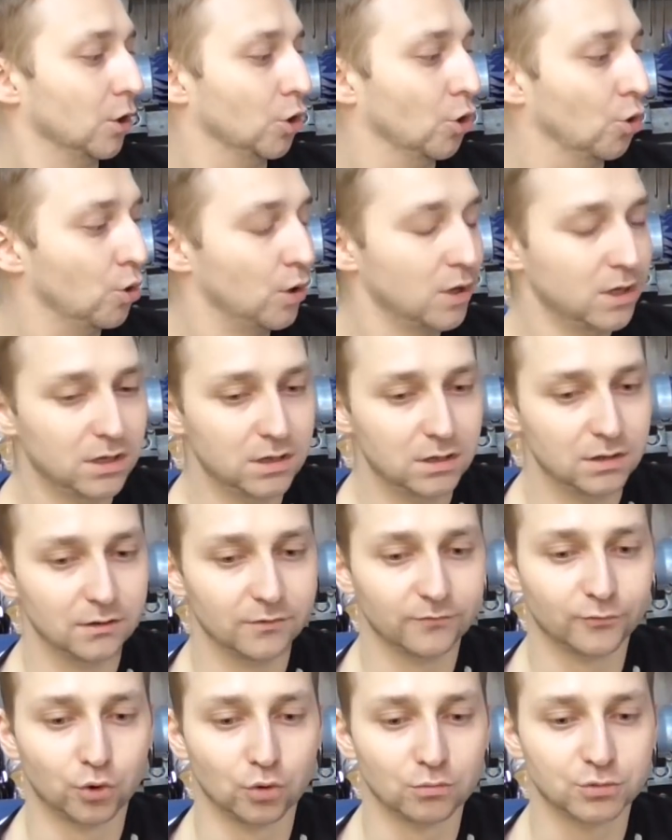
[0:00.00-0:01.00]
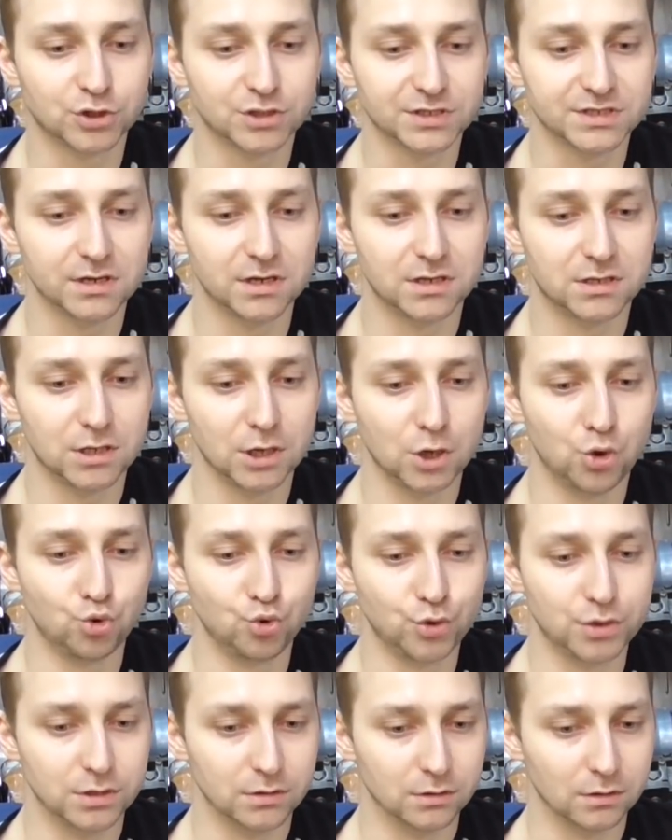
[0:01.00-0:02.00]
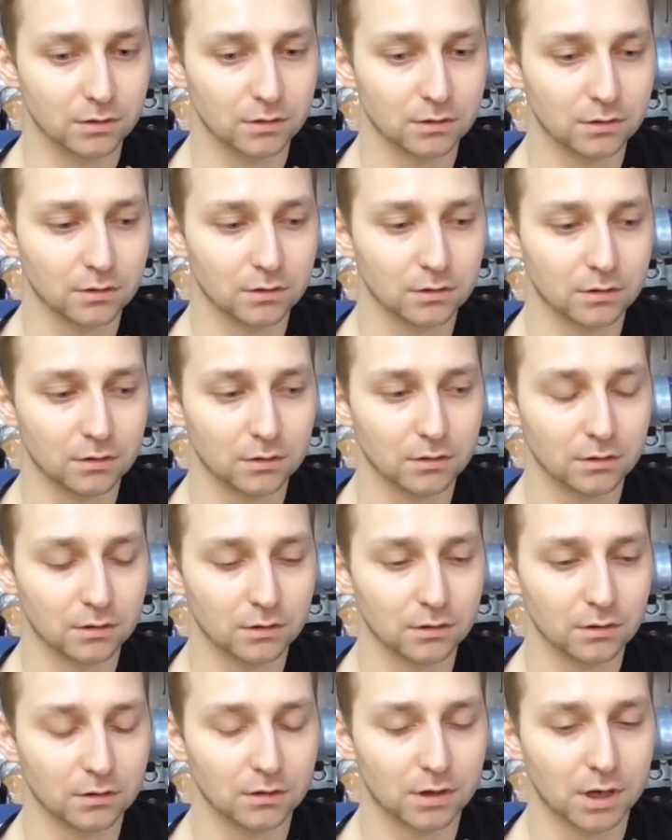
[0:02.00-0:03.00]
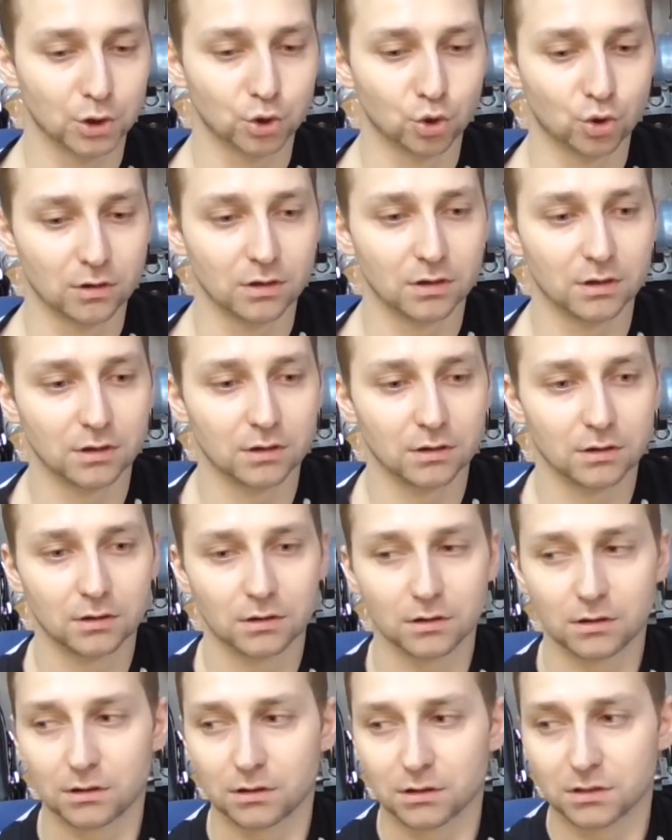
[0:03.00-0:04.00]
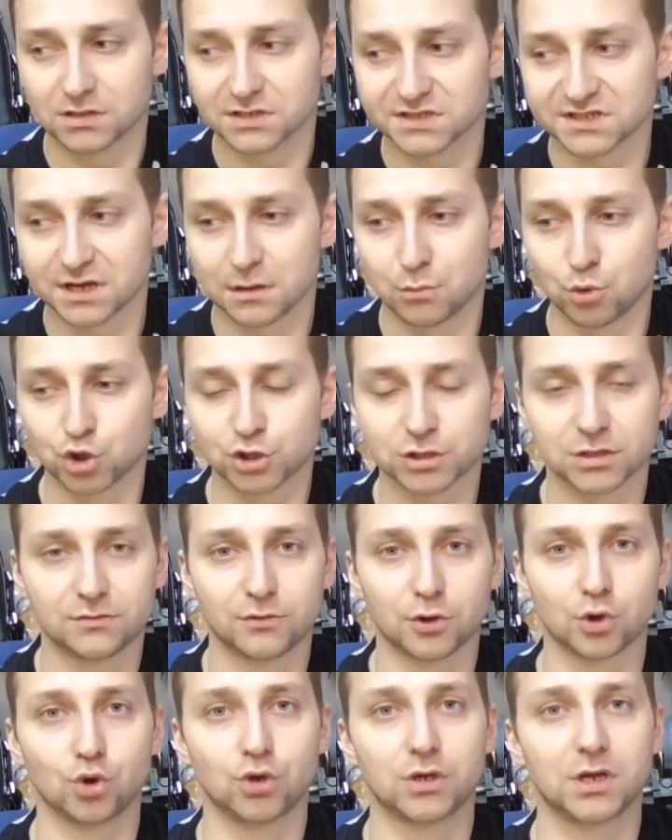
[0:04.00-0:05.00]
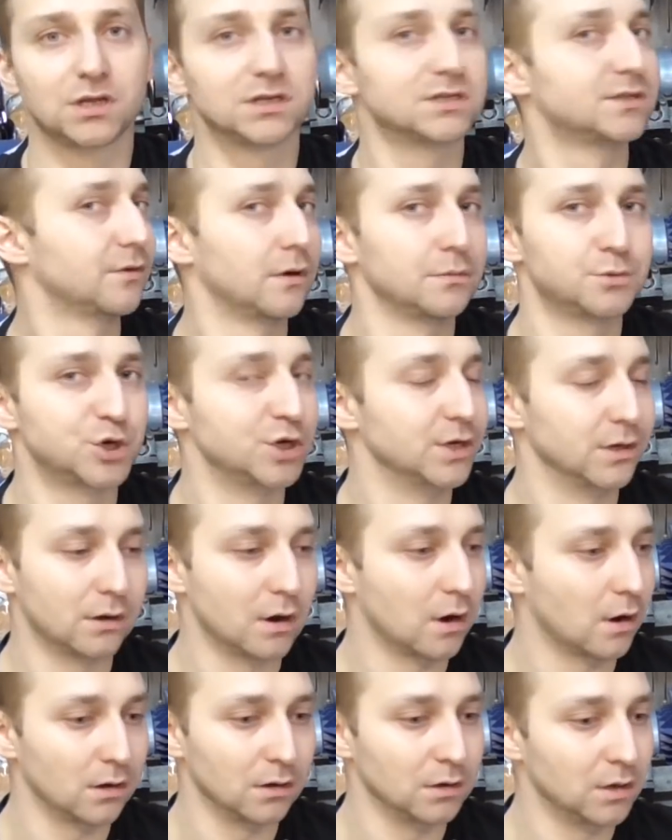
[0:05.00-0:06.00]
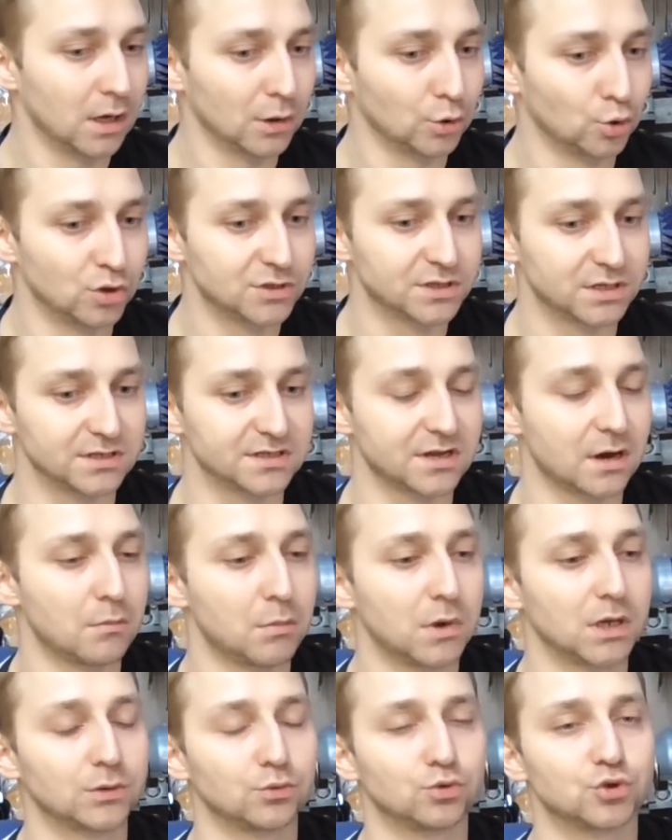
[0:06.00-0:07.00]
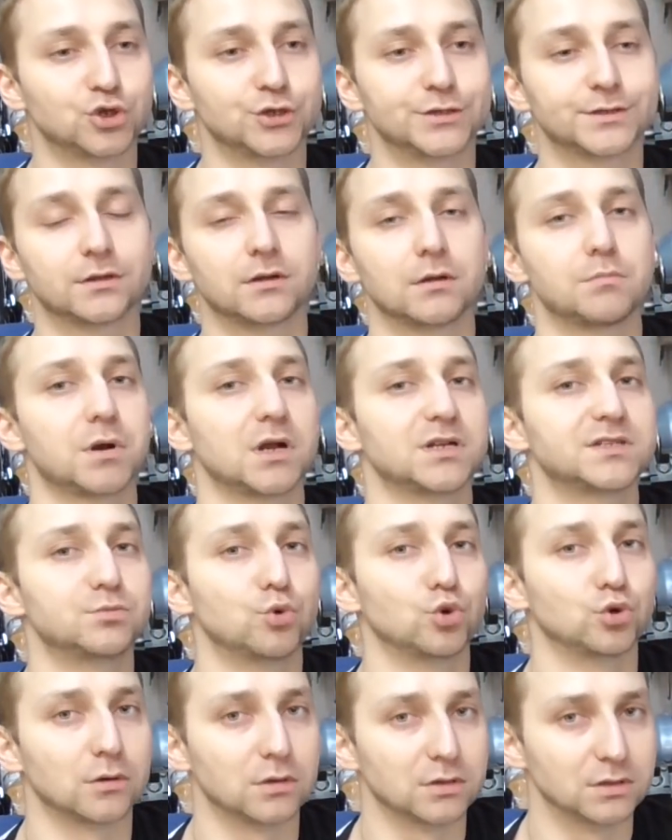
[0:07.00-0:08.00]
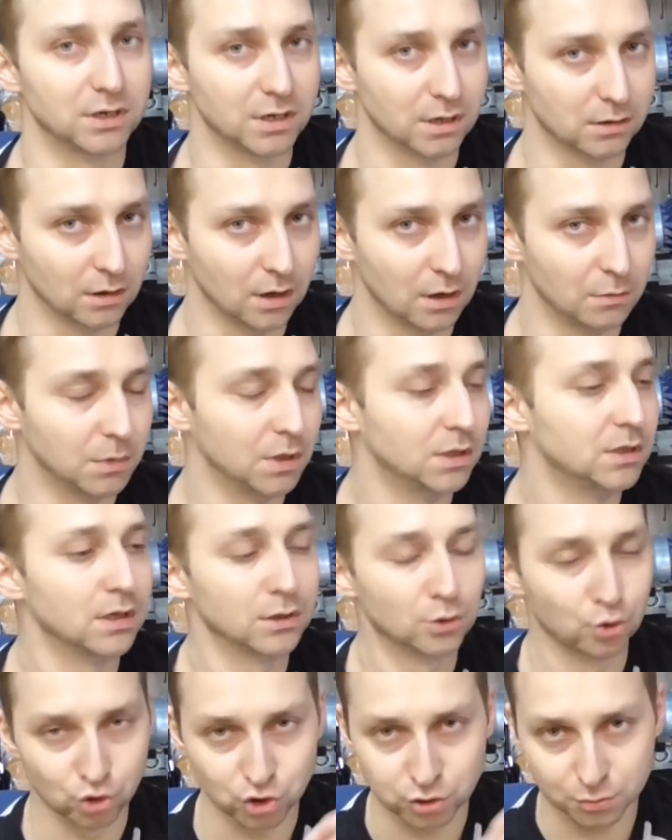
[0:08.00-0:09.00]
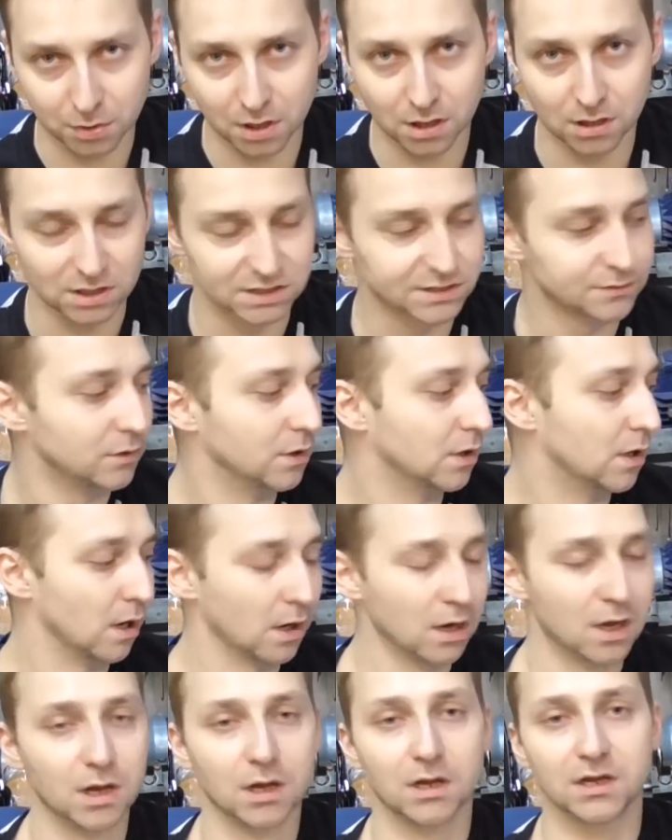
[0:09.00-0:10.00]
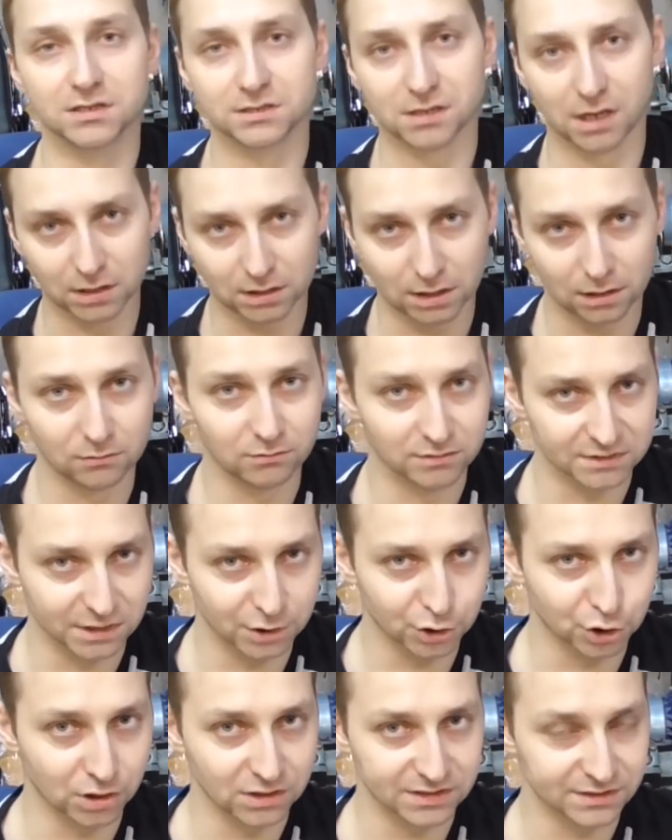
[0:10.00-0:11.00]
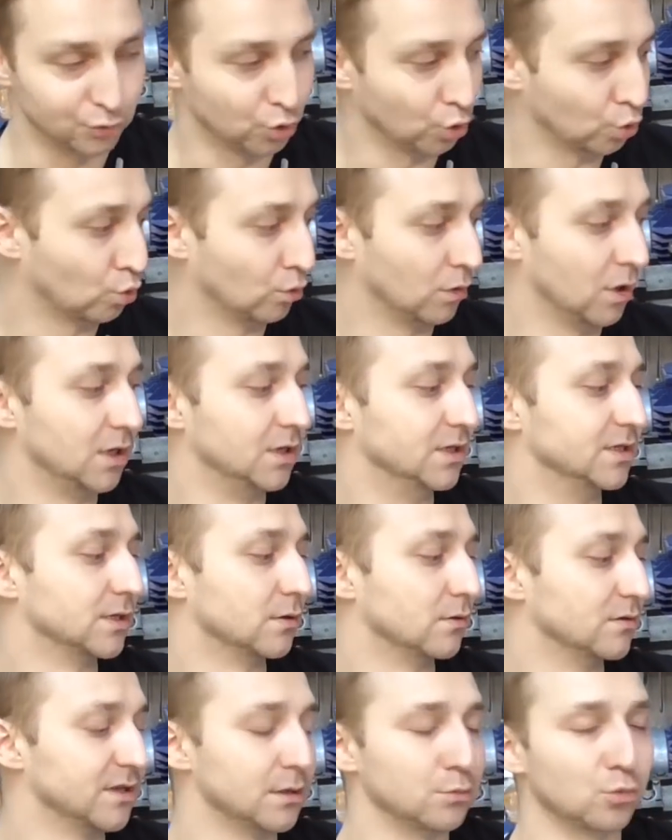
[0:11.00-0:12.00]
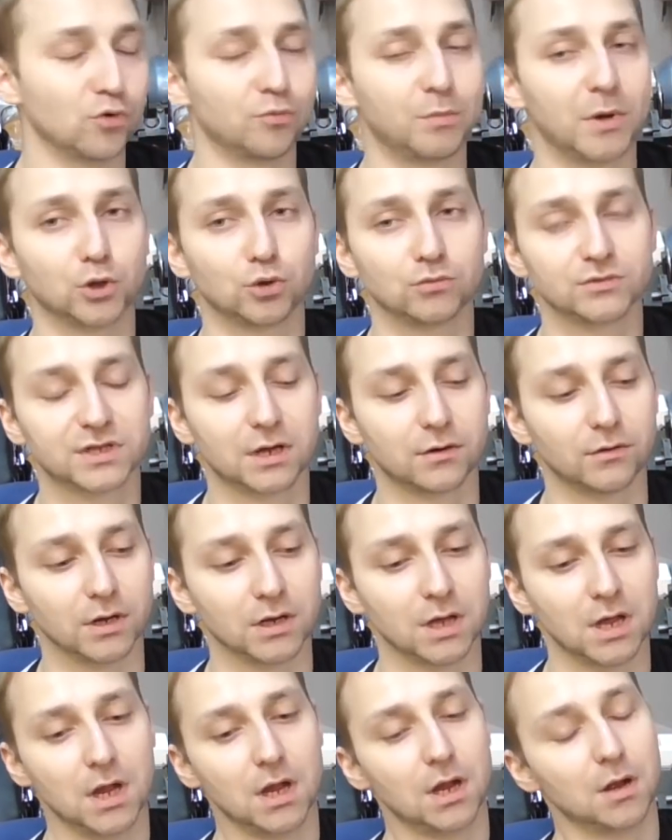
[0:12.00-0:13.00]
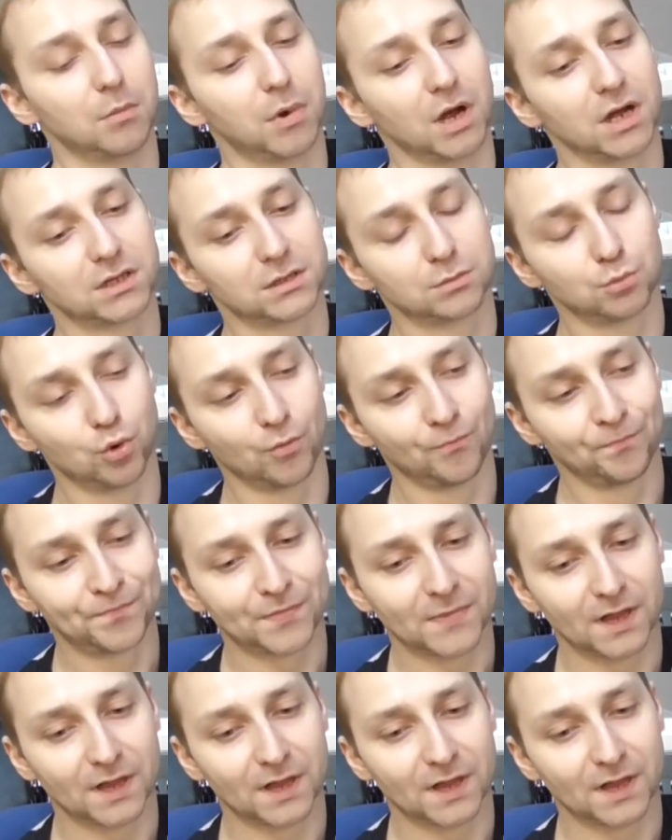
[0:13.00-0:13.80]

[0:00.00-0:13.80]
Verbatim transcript: но и в том числе те люди, которые к замоченной дверной деятельности вообще никак не относятся и зарабатывают чисто на просмотрах, на рекламе. Те тоже показывали, как изготавливать сначала свертку для дисковых замков, потом скрывать. Поэтому